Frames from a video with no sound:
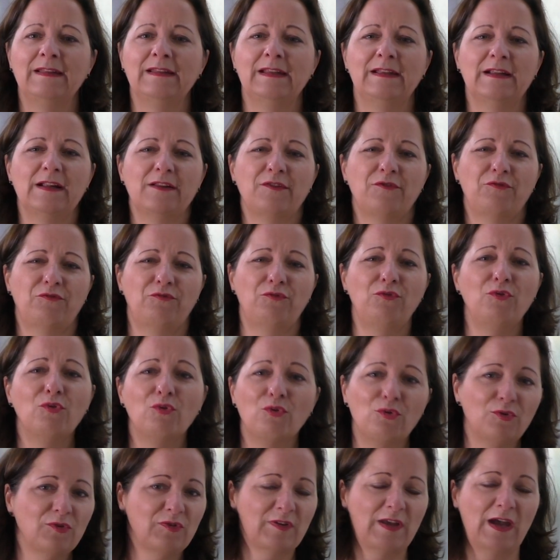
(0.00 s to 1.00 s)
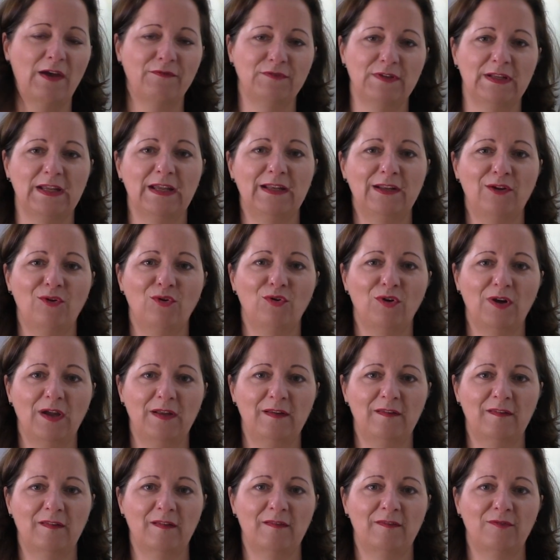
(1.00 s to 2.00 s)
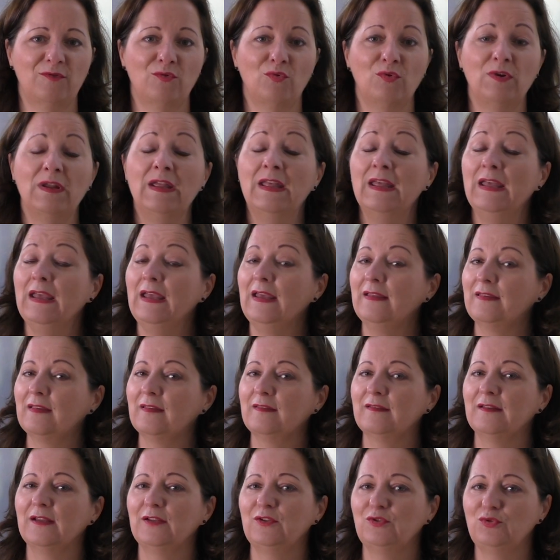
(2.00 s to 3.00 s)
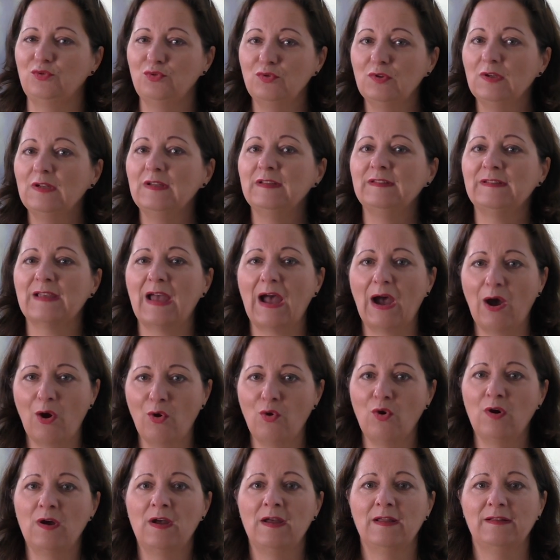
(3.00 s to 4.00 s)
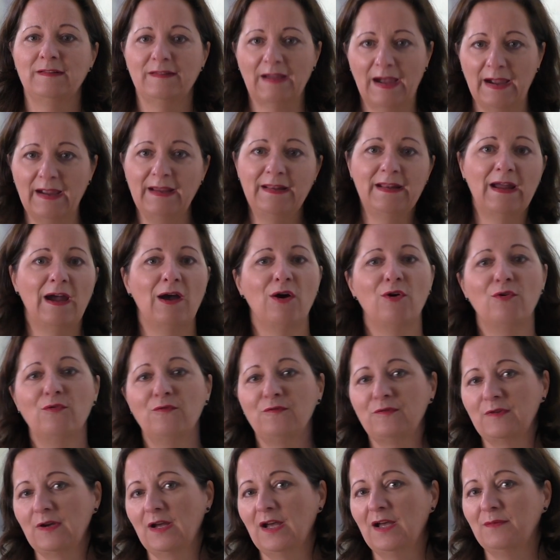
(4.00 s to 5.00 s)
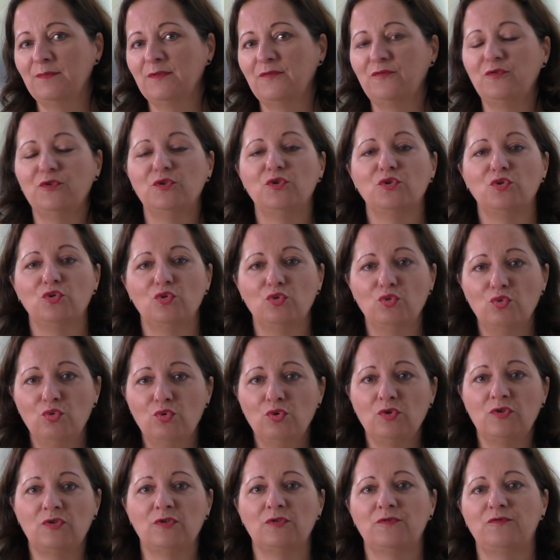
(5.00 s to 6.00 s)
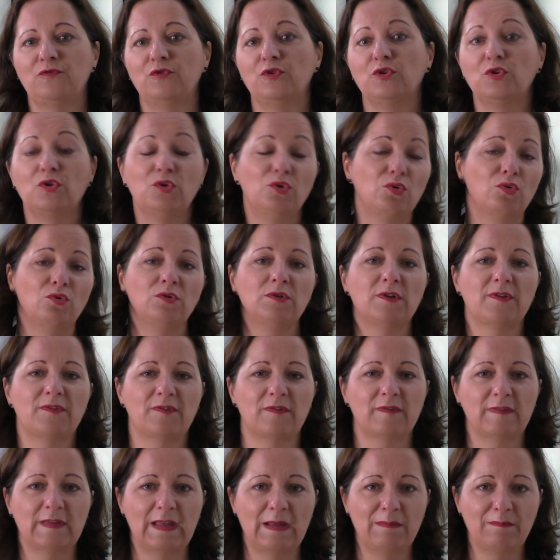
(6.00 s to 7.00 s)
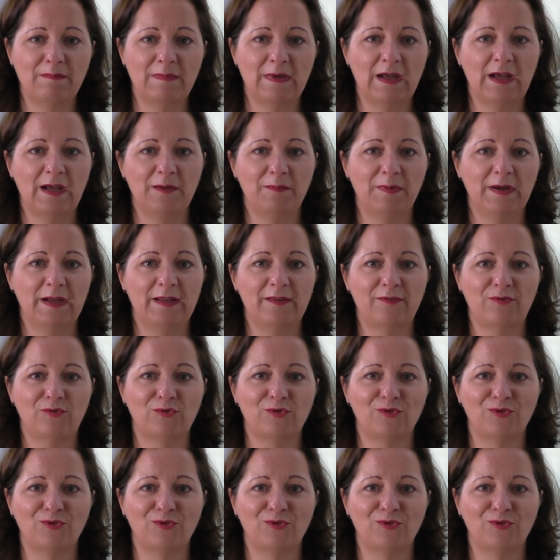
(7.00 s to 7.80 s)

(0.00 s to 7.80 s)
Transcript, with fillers: Denn als Führungskraft in einer Organisation ist es natürlich auch deine Aufgabe, für eine gute, für eine gelungene Zusammenarbeit zu